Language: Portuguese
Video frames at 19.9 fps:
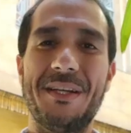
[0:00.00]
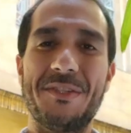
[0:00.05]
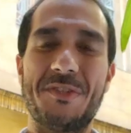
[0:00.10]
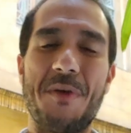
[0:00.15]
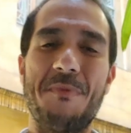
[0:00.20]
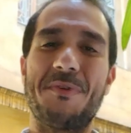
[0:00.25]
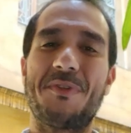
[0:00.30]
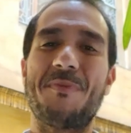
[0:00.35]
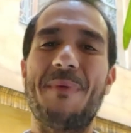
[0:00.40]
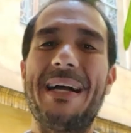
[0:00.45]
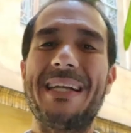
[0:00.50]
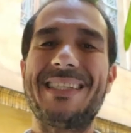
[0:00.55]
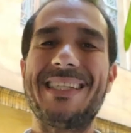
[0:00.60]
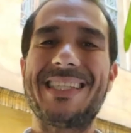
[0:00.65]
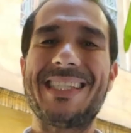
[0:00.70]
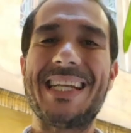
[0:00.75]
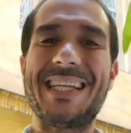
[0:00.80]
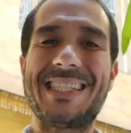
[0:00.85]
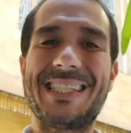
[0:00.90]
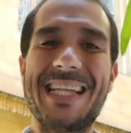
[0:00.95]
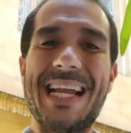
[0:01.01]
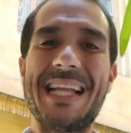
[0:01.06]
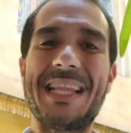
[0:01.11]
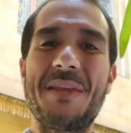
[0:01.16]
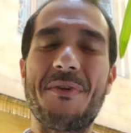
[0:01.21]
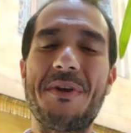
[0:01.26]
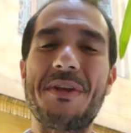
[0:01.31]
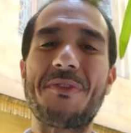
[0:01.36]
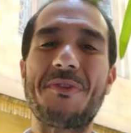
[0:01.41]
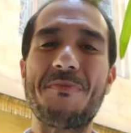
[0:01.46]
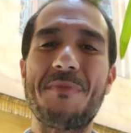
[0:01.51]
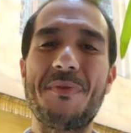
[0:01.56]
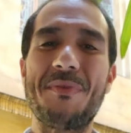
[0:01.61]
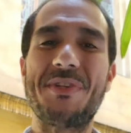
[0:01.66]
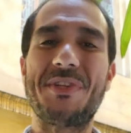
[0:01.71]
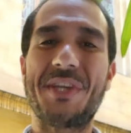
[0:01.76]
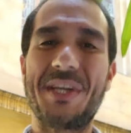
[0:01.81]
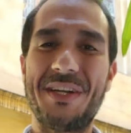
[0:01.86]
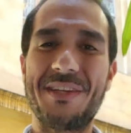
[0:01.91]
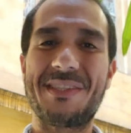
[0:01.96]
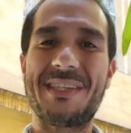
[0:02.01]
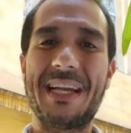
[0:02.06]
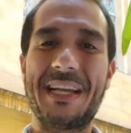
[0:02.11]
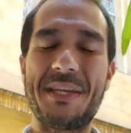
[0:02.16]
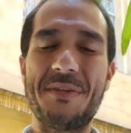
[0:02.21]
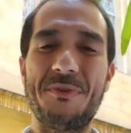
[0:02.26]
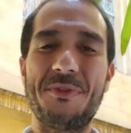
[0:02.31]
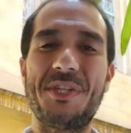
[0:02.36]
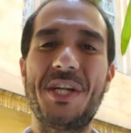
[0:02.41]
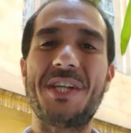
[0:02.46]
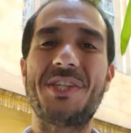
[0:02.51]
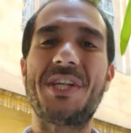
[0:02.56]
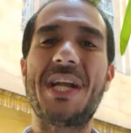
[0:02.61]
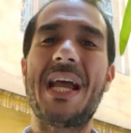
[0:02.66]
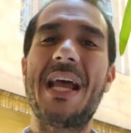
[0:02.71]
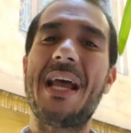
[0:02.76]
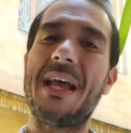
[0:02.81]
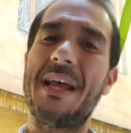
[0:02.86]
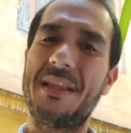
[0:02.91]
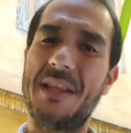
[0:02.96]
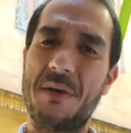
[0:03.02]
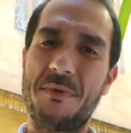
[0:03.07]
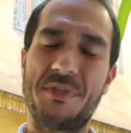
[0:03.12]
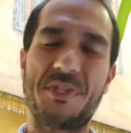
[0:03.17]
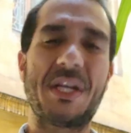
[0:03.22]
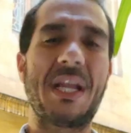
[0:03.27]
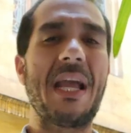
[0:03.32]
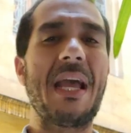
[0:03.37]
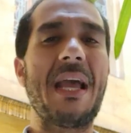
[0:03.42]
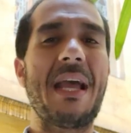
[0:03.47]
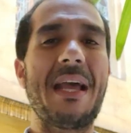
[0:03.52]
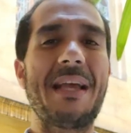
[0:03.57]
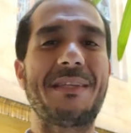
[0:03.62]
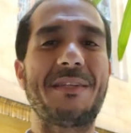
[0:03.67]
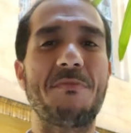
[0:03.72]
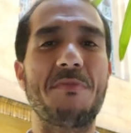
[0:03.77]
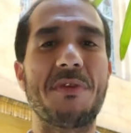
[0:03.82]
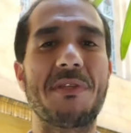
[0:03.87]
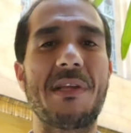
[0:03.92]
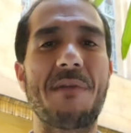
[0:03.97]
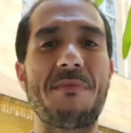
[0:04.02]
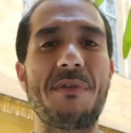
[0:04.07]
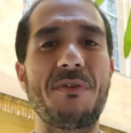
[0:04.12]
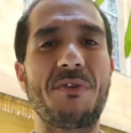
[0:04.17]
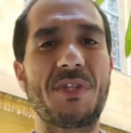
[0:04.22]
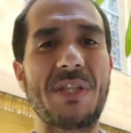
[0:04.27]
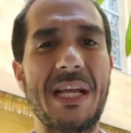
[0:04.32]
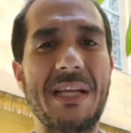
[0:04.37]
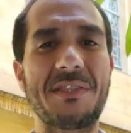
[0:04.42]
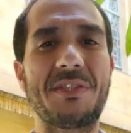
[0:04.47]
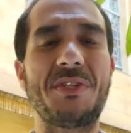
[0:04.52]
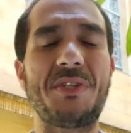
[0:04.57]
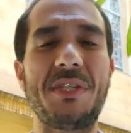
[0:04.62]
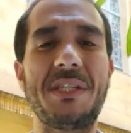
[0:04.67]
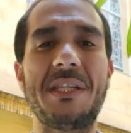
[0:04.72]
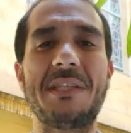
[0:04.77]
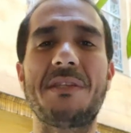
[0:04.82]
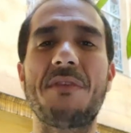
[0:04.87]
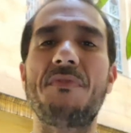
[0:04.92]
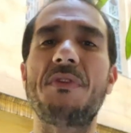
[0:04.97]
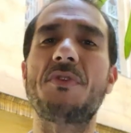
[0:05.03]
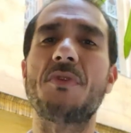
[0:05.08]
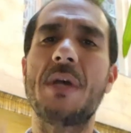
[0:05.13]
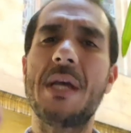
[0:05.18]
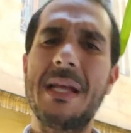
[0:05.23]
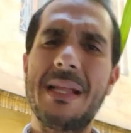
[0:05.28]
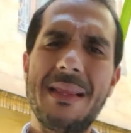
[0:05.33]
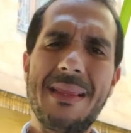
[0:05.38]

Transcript: Somos mais de 68 mil inscritos aqui no GG. Não esquece, meus amigos, está assistindo esse vídeo?